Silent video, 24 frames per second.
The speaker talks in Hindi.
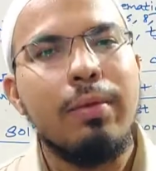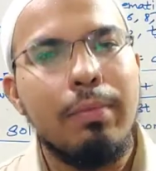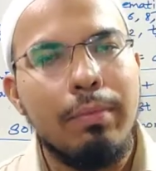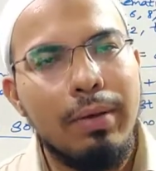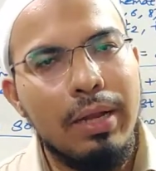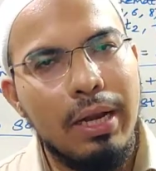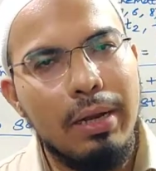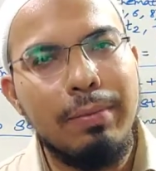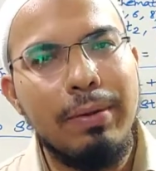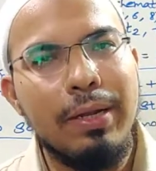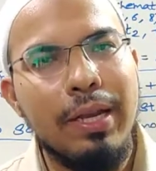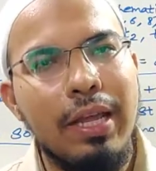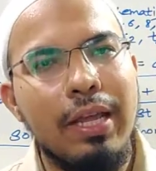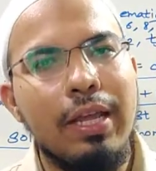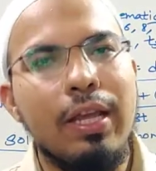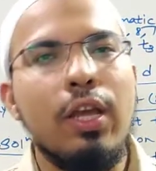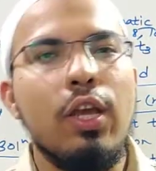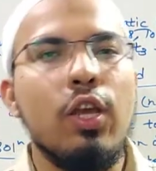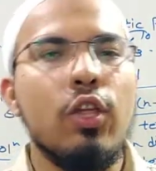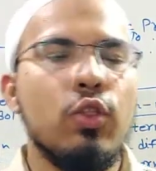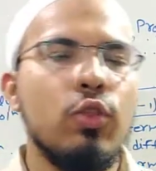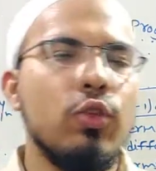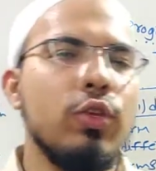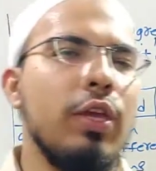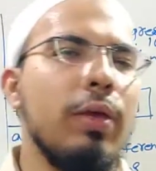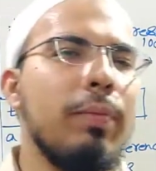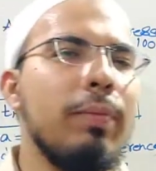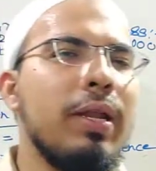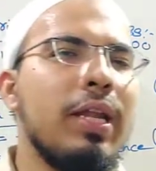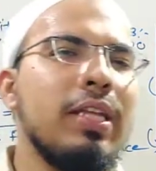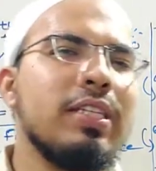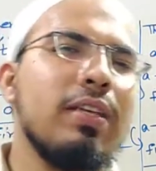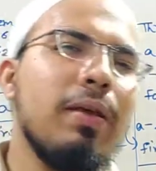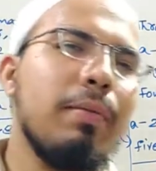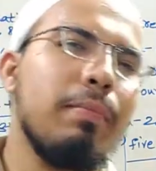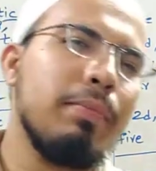बराबर है तो ये
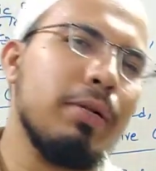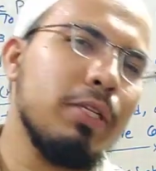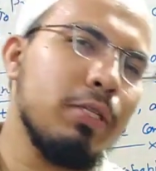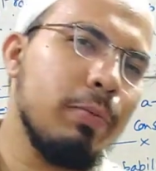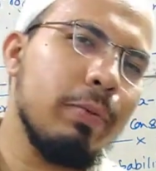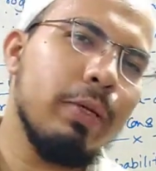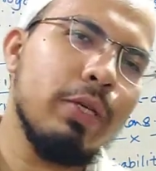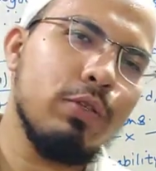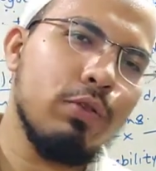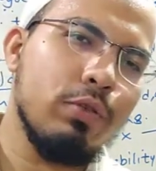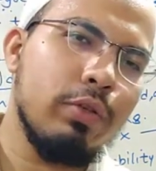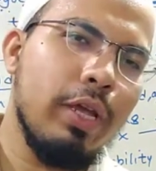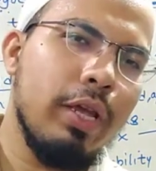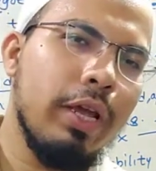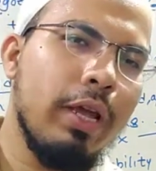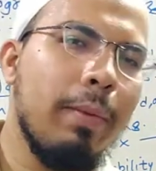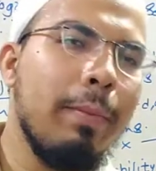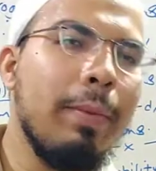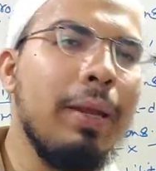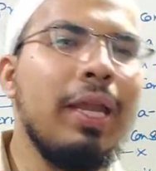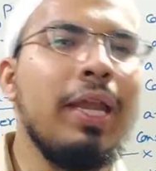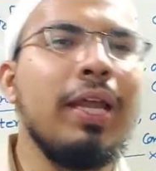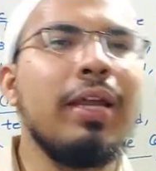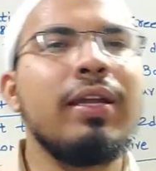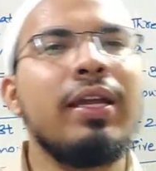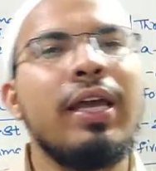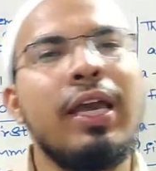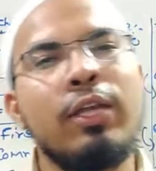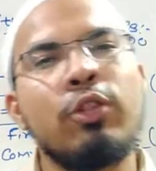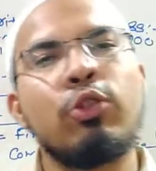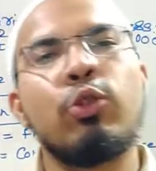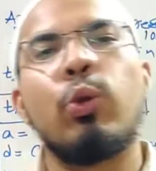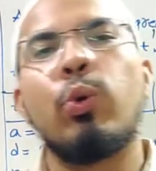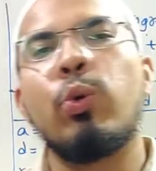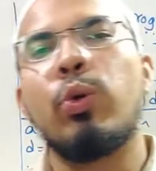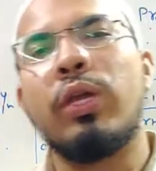मेरा सैम्पल स्पेस हो जाएगा मैंने एक डाई
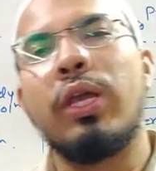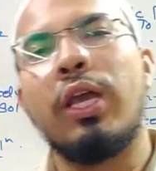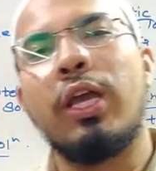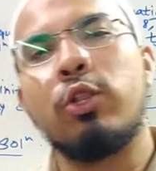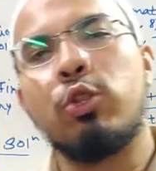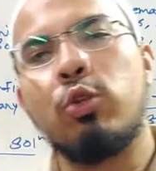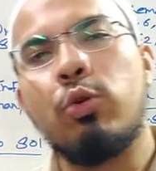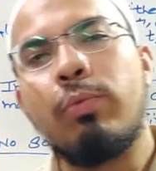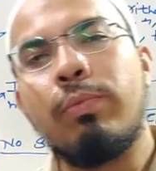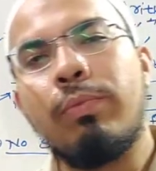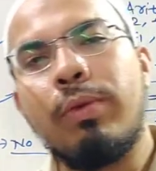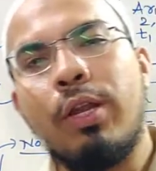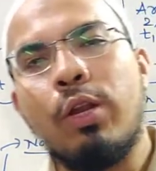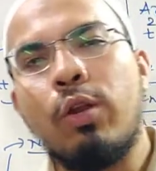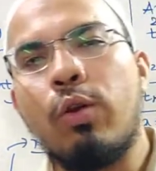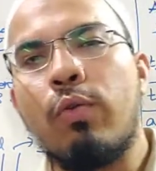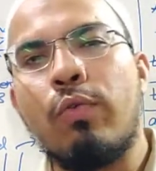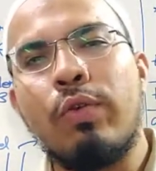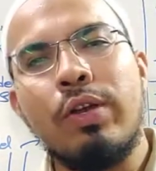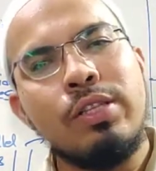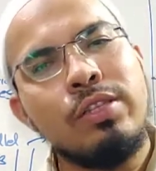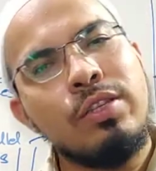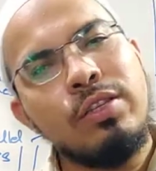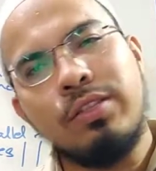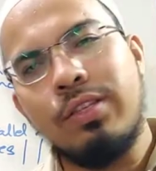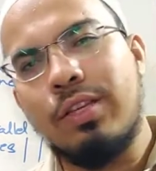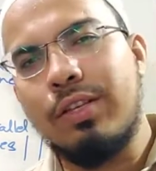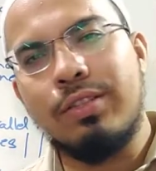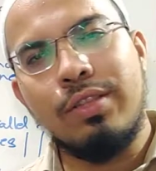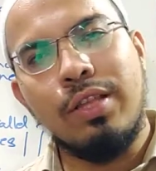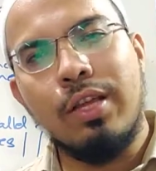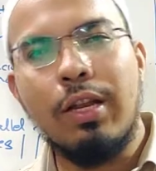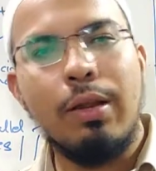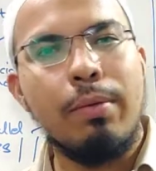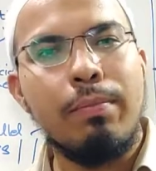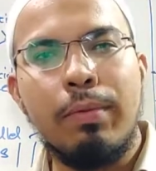थ्रो किया तो मेरे को वन से सिक्स
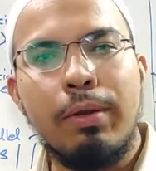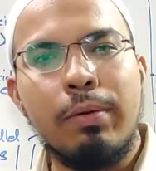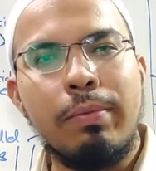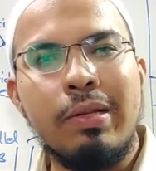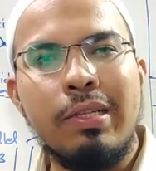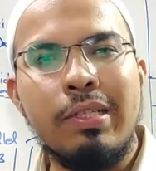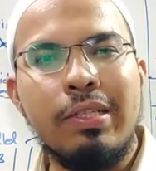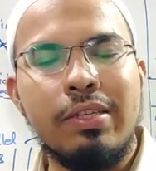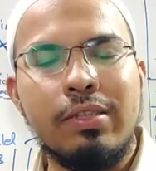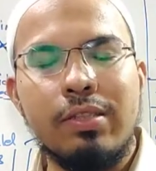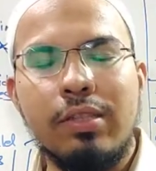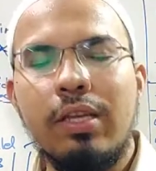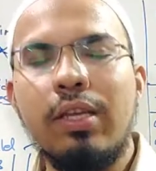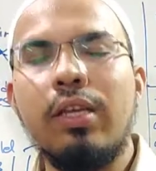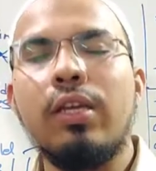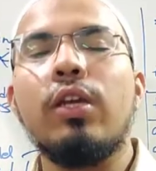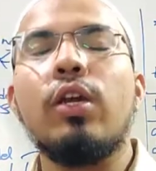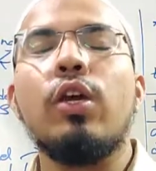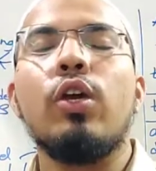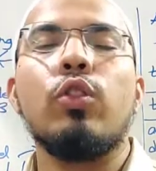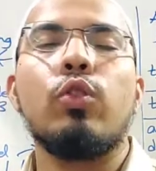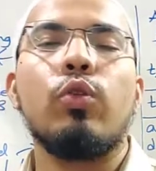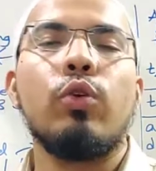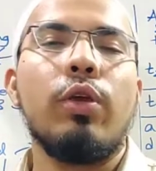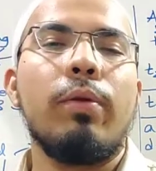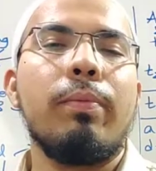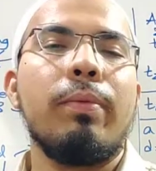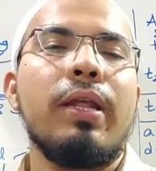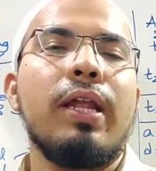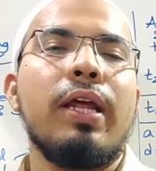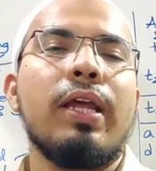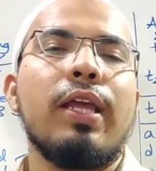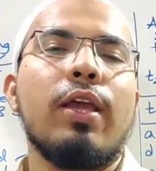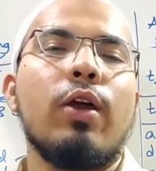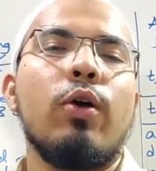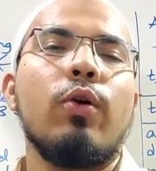तक नंबर मिल सकते हैं तो ये
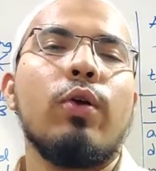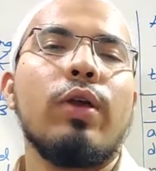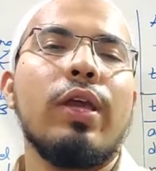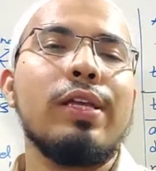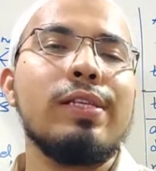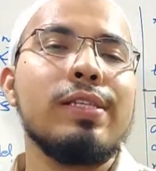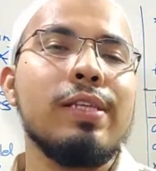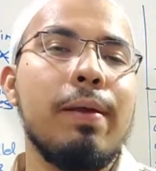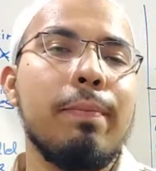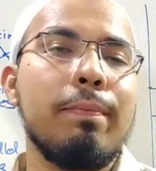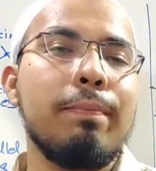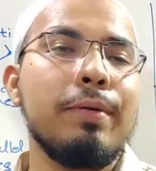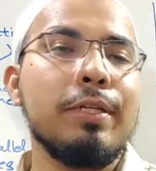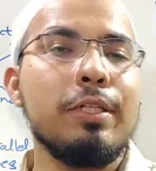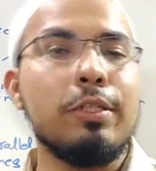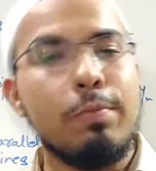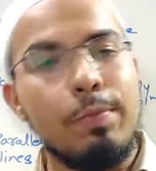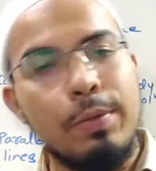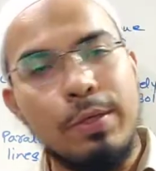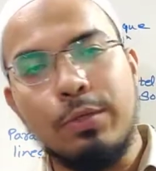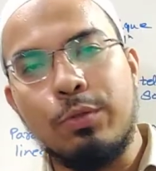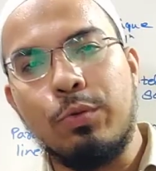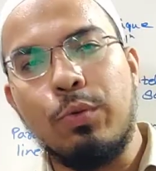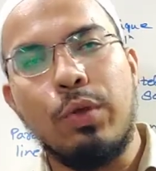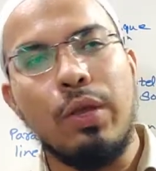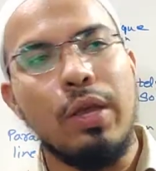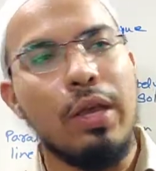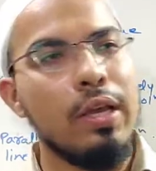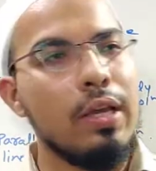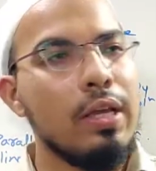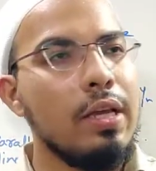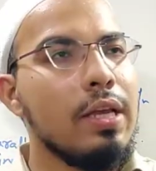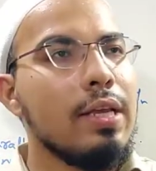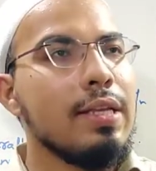मेरा क्या हो गया सैम्पल स्पेस हो गया